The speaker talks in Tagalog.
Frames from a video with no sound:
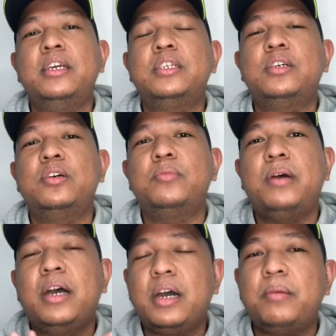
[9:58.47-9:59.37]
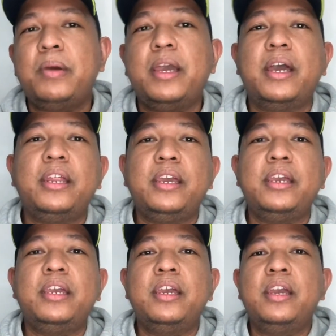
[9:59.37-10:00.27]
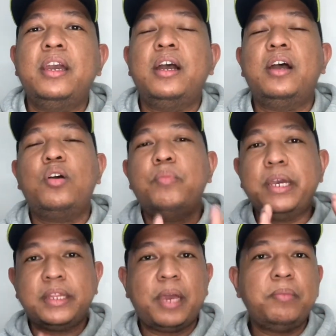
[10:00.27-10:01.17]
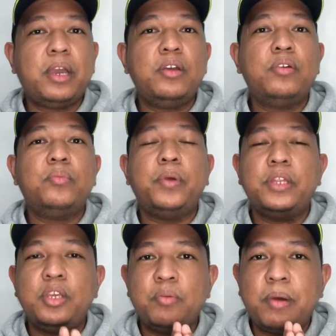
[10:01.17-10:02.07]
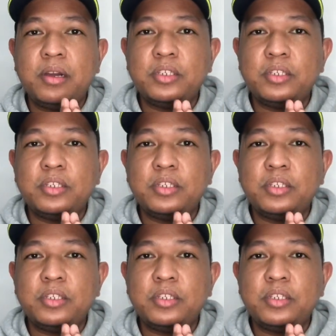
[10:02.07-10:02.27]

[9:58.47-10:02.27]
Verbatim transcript: So mga kabayani, uh, kung may time kayo, pwede nyo bang